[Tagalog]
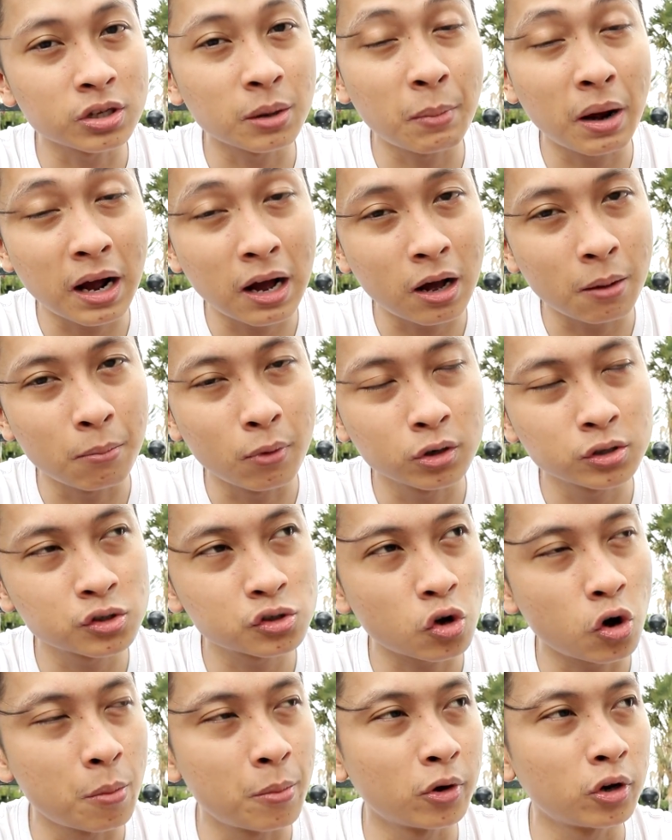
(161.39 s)
sa mga
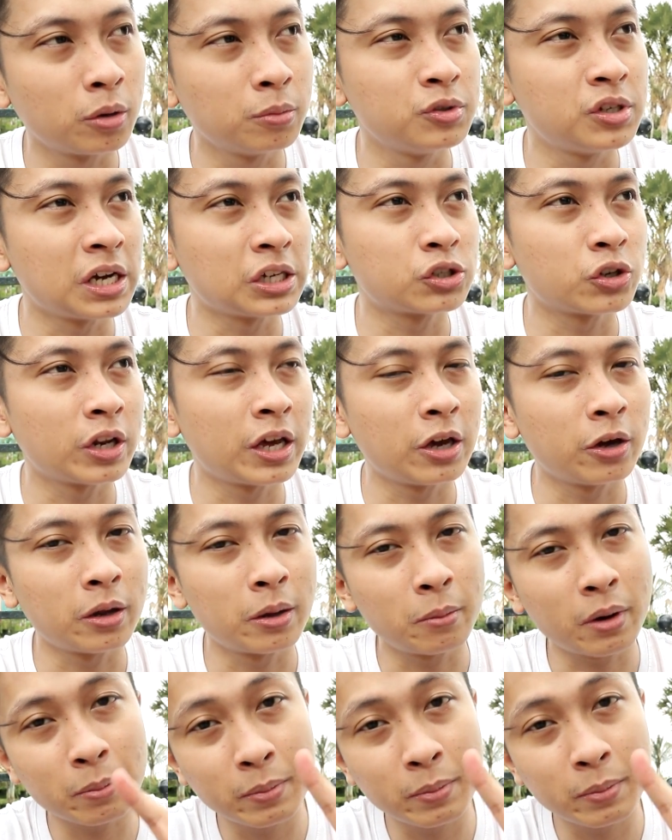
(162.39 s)
most common objection na yun ay eh,